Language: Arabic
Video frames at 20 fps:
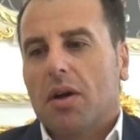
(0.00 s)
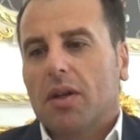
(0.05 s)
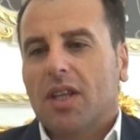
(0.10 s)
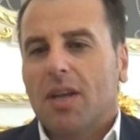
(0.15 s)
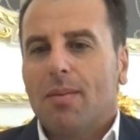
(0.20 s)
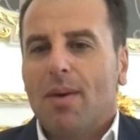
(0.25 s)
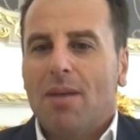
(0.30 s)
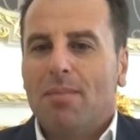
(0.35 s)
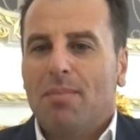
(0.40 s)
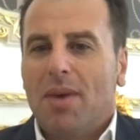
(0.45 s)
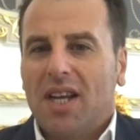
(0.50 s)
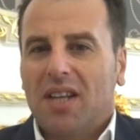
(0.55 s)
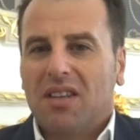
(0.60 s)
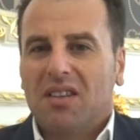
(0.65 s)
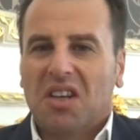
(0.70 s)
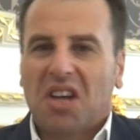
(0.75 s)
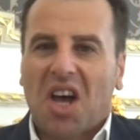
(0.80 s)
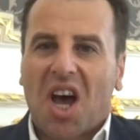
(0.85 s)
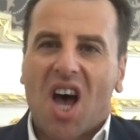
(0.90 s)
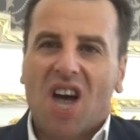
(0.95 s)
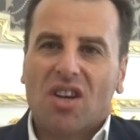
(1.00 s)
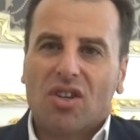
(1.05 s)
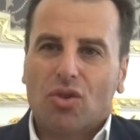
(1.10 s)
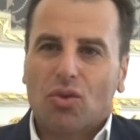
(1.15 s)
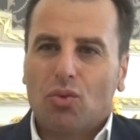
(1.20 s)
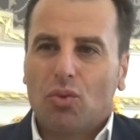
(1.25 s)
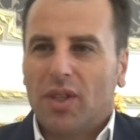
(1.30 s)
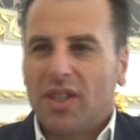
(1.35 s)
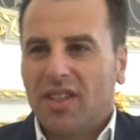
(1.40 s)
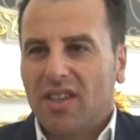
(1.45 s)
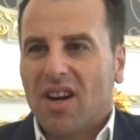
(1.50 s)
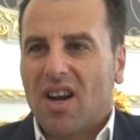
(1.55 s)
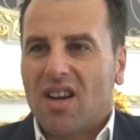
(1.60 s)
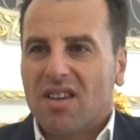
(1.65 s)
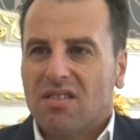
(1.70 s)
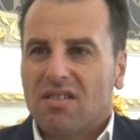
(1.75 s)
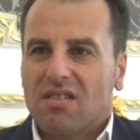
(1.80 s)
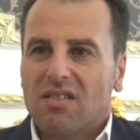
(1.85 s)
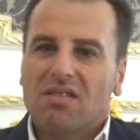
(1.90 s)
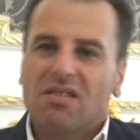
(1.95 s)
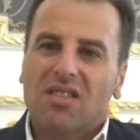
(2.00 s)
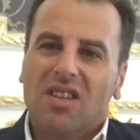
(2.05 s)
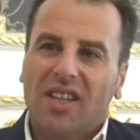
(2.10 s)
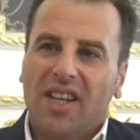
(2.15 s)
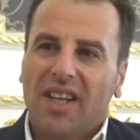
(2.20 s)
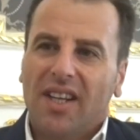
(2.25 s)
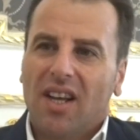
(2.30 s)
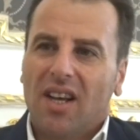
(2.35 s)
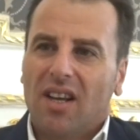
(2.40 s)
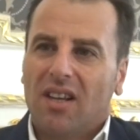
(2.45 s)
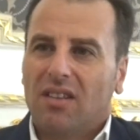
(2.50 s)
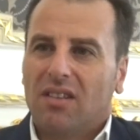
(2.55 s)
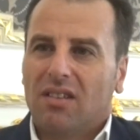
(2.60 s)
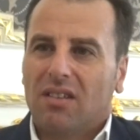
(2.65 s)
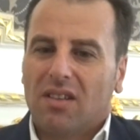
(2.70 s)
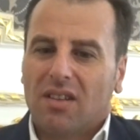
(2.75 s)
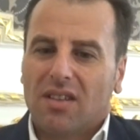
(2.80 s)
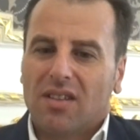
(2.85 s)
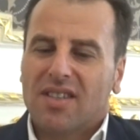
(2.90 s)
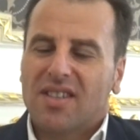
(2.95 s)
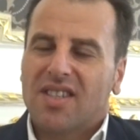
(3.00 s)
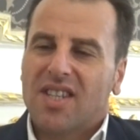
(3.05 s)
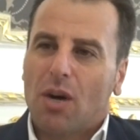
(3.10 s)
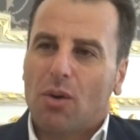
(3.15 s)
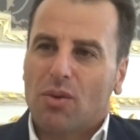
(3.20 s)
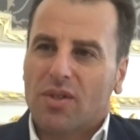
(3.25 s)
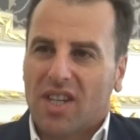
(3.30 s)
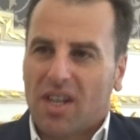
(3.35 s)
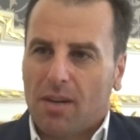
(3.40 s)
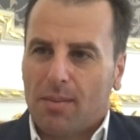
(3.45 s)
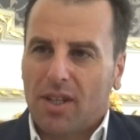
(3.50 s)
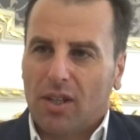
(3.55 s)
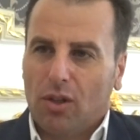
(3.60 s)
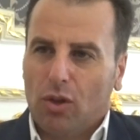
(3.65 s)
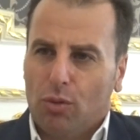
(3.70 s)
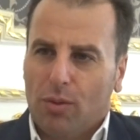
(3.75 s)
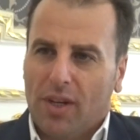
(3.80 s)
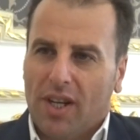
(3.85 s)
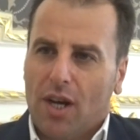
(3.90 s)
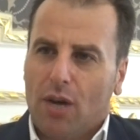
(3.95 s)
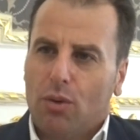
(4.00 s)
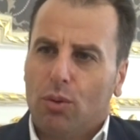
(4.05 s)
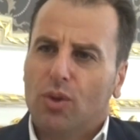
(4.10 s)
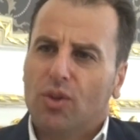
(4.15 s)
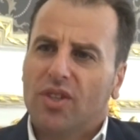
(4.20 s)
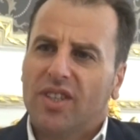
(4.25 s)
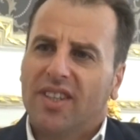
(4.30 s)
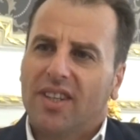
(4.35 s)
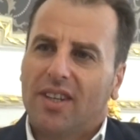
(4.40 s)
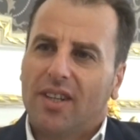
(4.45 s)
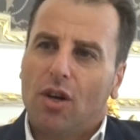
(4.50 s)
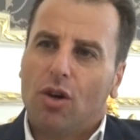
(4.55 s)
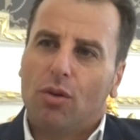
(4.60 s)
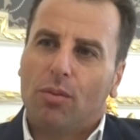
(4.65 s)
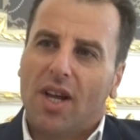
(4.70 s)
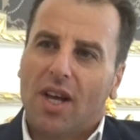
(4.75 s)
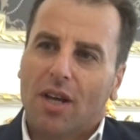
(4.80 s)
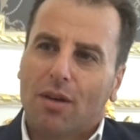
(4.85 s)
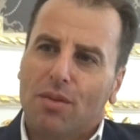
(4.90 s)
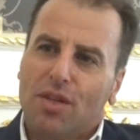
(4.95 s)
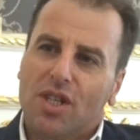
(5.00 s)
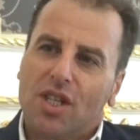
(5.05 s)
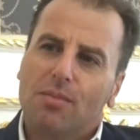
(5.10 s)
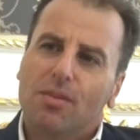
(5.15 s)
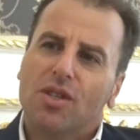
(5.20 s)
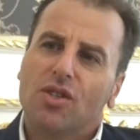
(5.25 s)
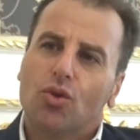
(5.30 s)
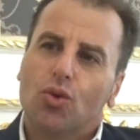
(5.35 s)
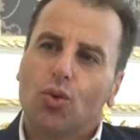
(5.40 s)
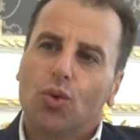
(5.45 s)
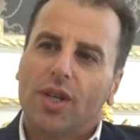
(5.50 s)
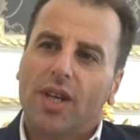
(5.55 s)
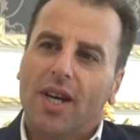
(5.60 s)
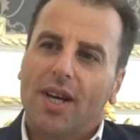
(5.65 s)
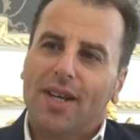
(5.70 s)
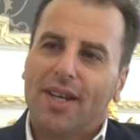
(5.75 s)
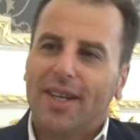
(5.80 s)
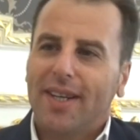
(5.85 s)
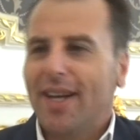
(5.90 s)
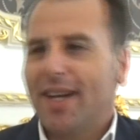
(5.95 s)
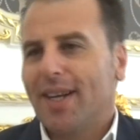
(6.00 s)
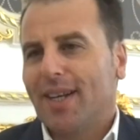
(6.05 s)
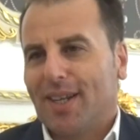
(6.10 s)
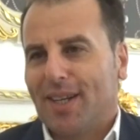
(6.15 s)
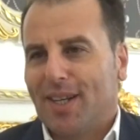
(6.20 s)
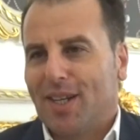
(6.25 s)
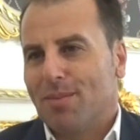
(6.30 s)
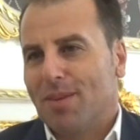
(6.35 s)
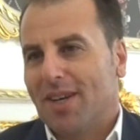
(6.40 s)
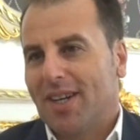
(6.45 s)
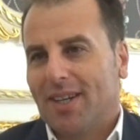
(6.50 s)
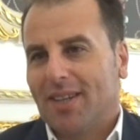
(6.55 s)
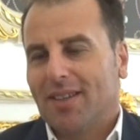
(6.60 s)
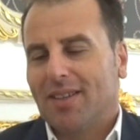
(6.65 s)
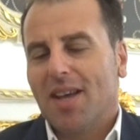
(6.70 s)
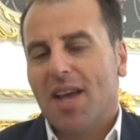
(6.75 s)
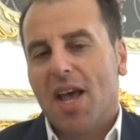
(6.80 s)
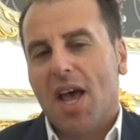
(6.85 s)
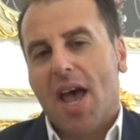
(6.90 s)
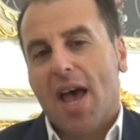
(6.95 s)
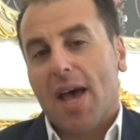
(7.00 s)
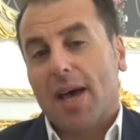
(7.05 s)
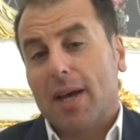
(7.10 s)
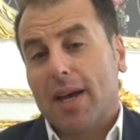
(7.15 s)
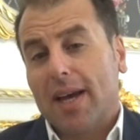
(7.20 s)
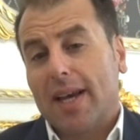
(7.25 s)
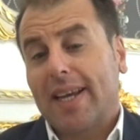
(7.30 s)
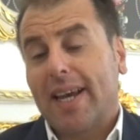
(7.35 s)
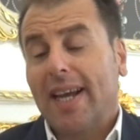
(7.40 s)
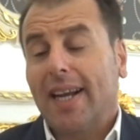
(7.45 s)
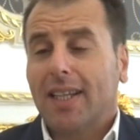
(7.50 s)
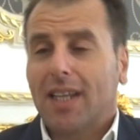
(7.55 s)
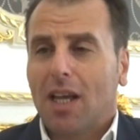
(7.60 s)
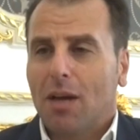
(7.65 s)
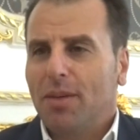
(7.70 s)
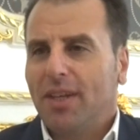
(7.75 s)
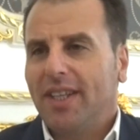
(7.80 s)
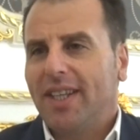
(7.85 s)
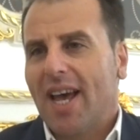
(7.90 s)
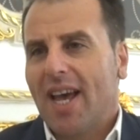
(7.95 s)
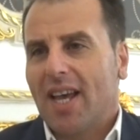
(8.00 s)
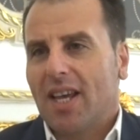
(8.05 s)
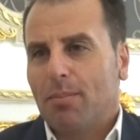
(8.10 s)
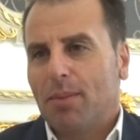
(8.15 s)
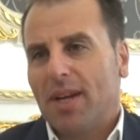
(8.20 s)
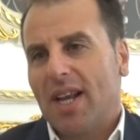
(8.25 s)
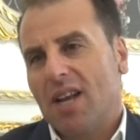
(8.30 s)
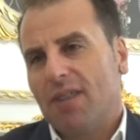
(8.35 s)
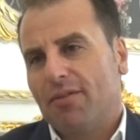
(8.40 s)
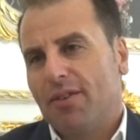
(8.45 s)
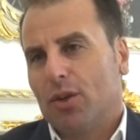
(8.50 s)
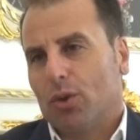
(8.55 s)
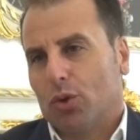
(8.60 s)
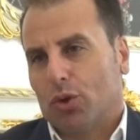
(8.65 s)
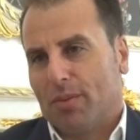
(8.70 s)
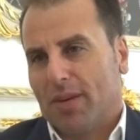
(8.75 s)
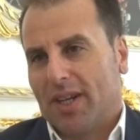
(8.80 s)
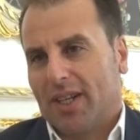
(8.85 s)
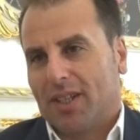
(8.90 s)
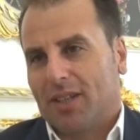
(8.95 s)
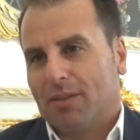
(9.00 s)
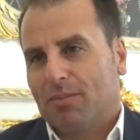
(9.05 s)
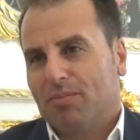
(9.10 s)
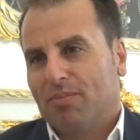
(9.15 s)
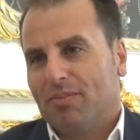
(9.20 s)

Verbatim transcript: طبعا بعد نقاش ودراسه استطعنا ان نستحوذ على بعض العملاء ونصدر لهم الاقمشه من سوريا الى الامارات. كانت كبدايه بال 2008